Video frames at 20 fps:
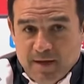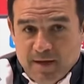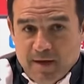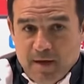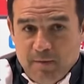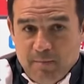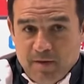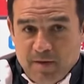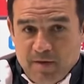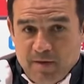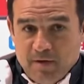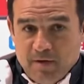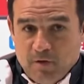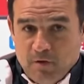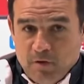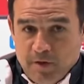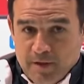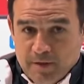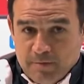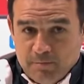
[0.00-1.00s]
que es capaz de hacer
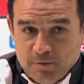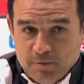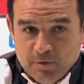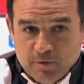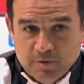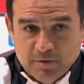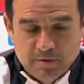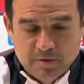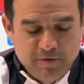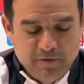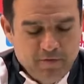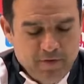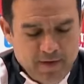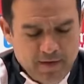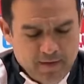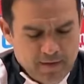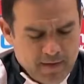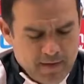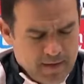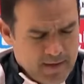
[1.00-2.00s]
goles por
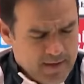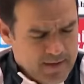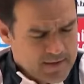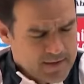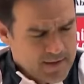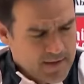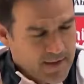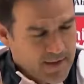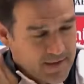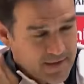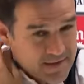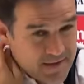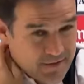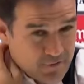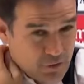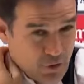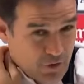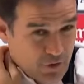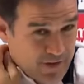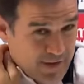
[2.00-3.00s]
diferentes
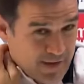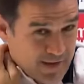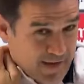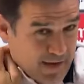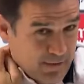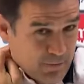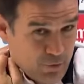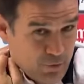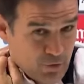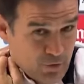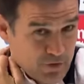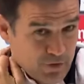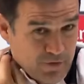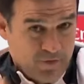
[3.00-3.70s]
sectores del campo,